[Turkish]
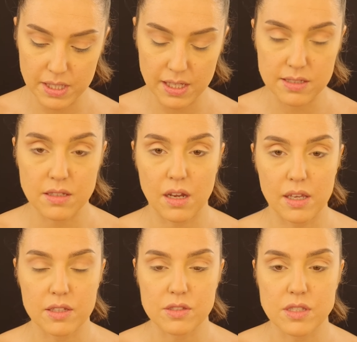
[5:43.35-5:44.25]
bir kez
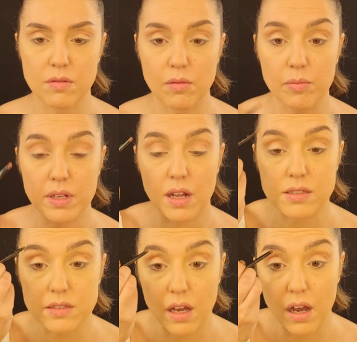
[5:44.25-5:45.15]
daha geçeceğim ama
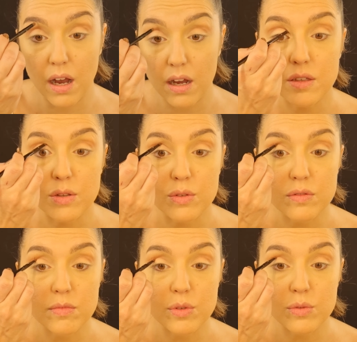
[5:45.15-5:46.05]
biraz daha
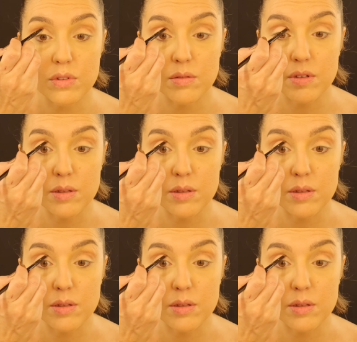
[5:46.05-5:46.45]
yoğun bir uygulama